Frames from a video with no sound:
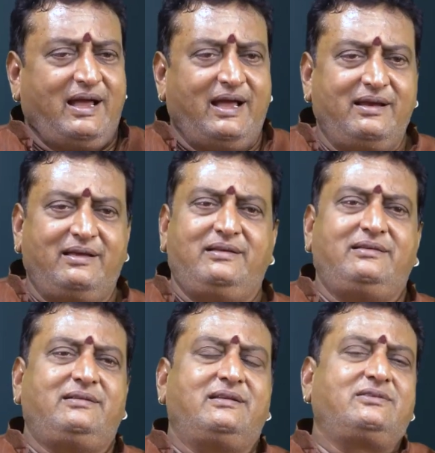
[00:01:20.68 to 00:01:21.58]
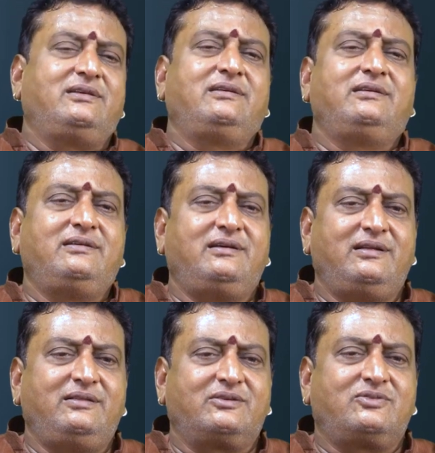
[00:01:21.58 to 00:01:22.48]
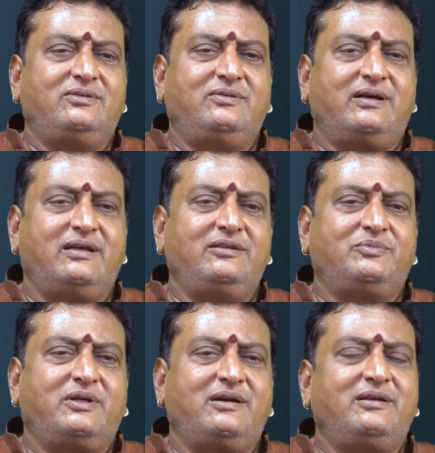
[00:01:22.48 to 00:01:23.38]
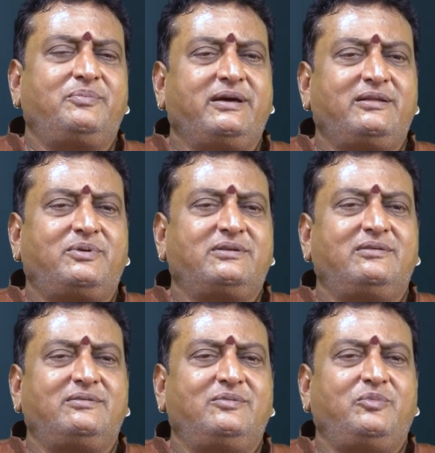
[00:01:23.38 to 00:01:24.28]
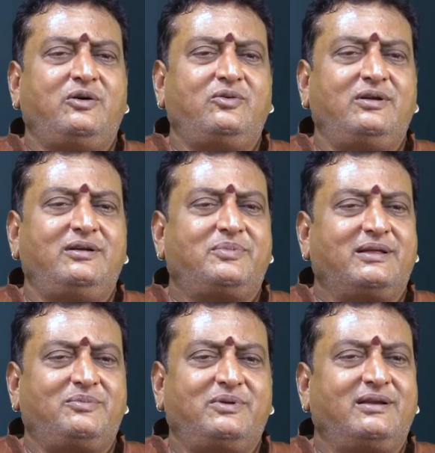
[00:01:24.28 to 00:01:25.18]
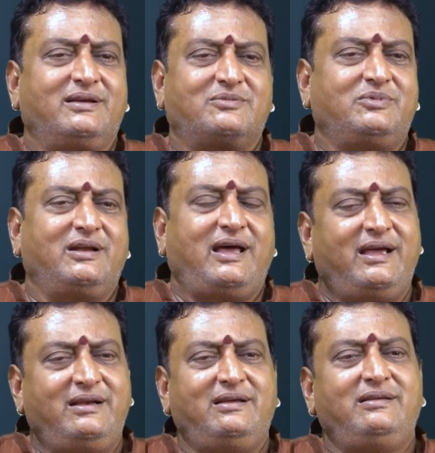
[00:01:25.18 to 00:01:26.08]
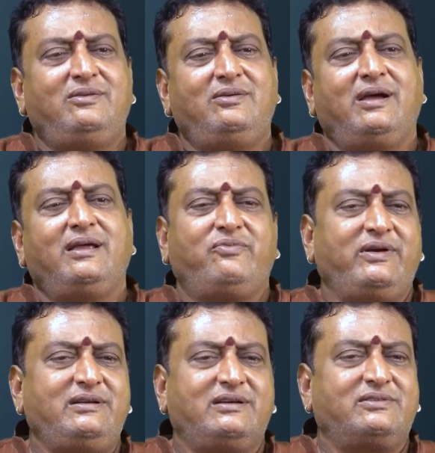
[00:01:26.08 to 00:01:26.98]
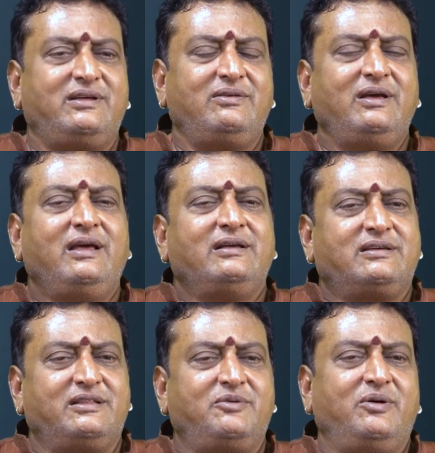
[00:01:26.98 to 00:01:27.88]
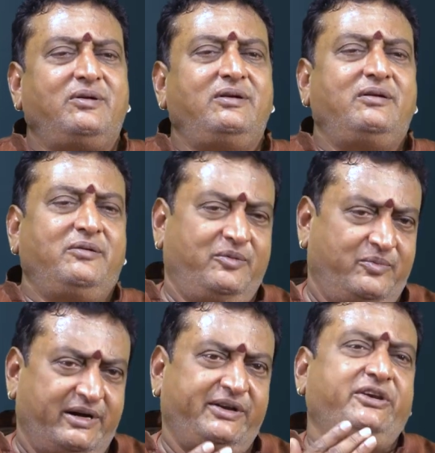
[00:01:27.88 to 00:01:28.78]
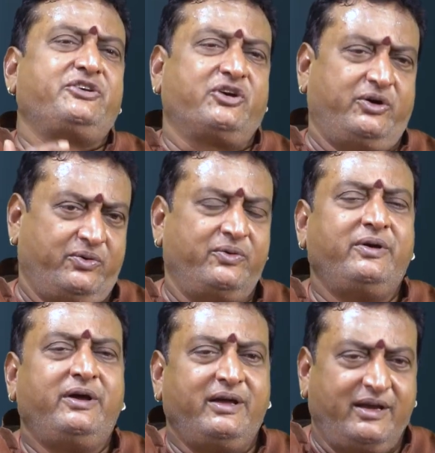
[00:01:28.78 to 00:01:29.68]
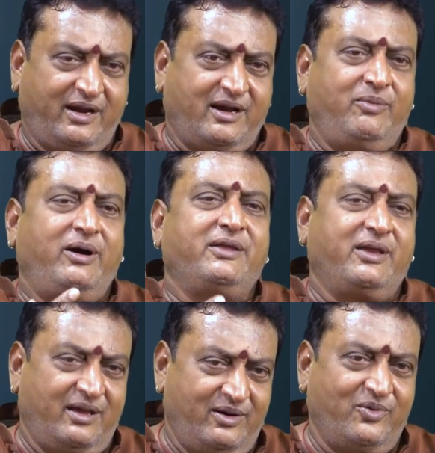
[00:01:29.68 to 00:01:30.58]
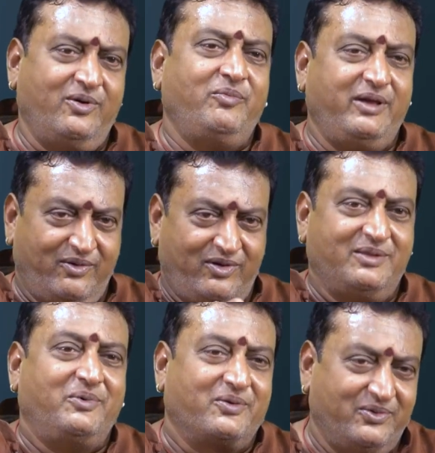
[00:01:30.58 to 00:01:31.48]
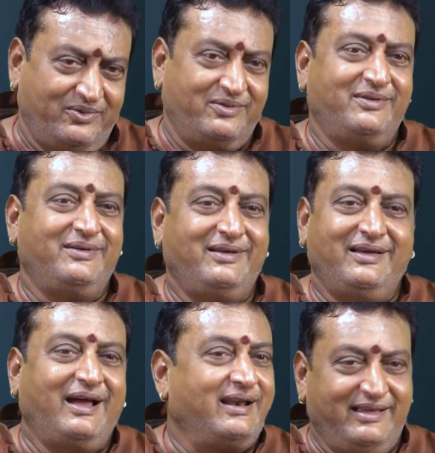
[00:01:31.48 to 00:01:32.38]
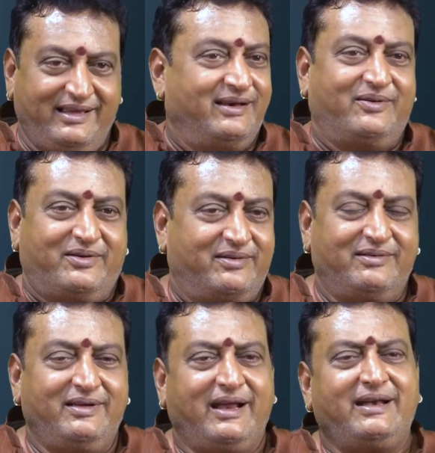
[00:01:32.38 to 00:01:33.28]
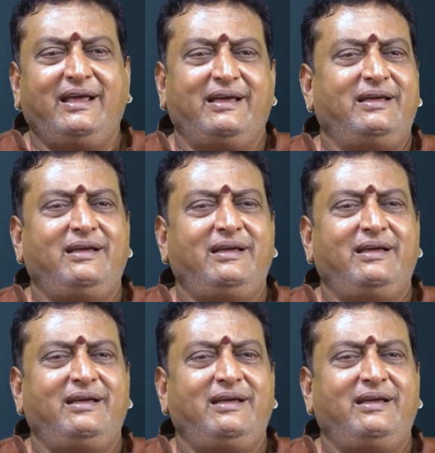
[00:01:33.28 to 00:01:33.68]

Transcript: ఆయన జనసేన అధ్యక్షులు వారేం చెప్తారంటే పేద ప్రజలు బాగుండాలి పేద ప్రజలు కష్టపడాలి ఆయన ఇందులో ఆయన ఫైట్ చేస్తున్నారు చంద్రబాబు నాయుడు గారు మేము బాగా చేసాం ఇంకా బాగా చేయాలని కూడా మీరు ఇవ్వలేదు మాకు అని ఈయన అన్నాడు అంటే